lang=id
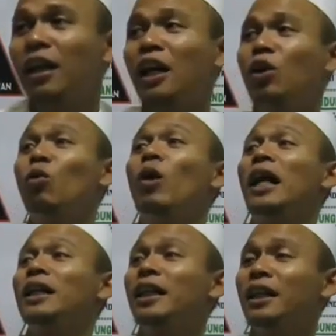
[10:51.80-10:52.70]
kalau
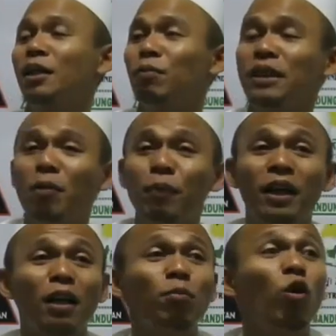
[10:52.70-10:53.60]
wali ini
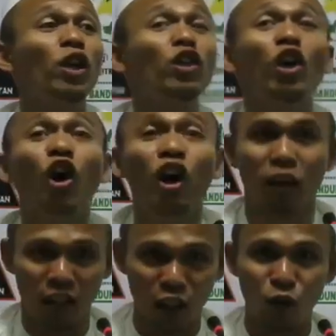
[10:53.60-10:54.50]
menyampaikan izoh,
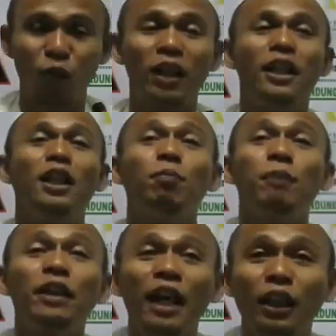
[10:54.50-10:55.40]
kalau wali ini
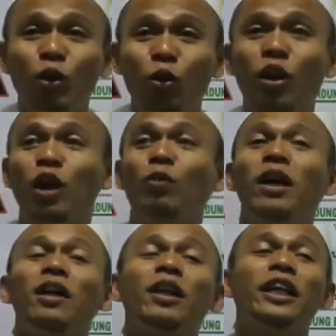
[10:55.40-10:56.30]
pidato, kalau
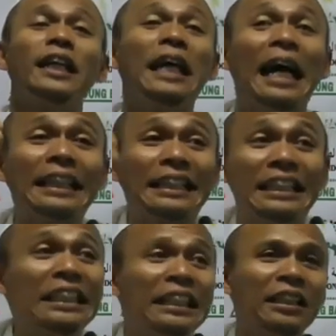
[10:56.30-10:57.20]
wali ini
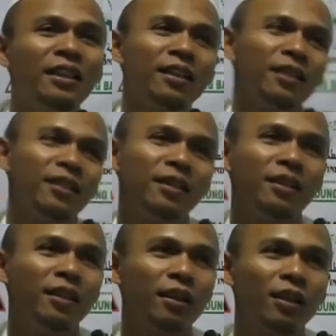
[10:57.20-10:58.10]
ngaji,
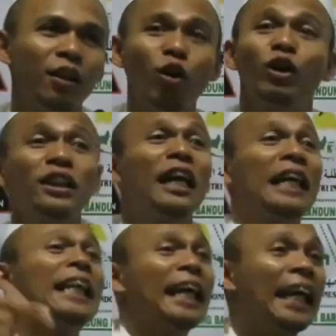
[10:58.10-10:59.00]
uh, kok
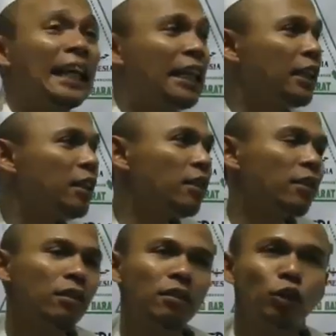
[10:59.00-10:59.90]
tengah kan?
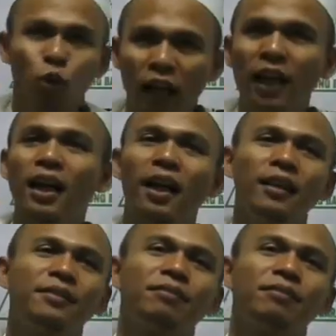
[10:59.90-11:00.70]
Doraka.